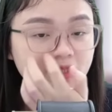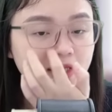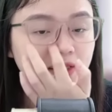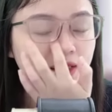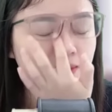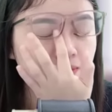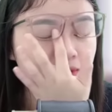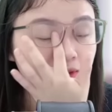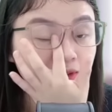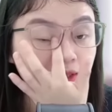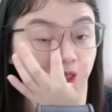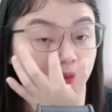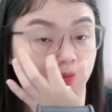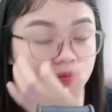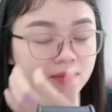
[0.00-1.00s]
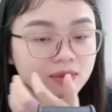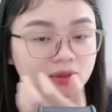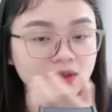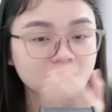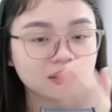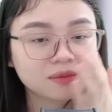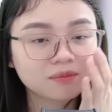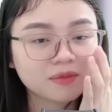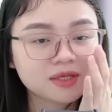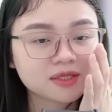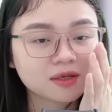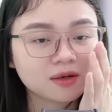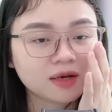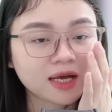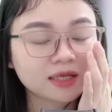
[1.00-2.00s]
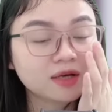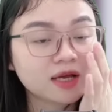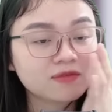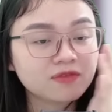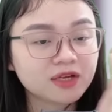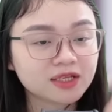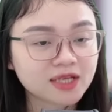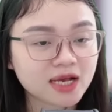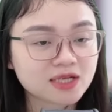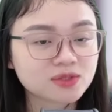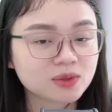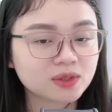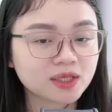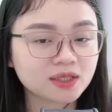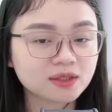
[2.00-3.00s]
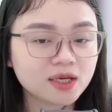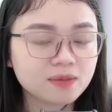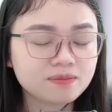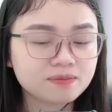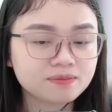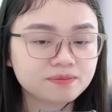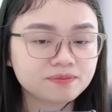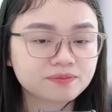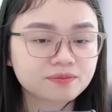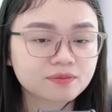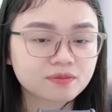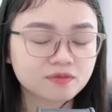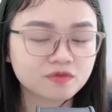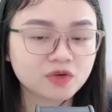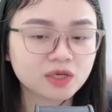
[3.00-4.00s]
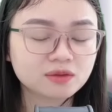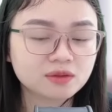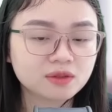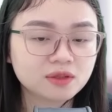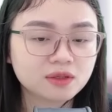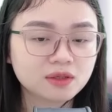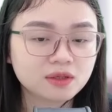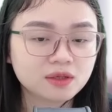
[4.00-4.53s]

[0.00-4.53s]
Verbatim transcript: Mình sẽ tìm được thím Bây giờ anh đưa em về nhà rồi tính tiếp Vâng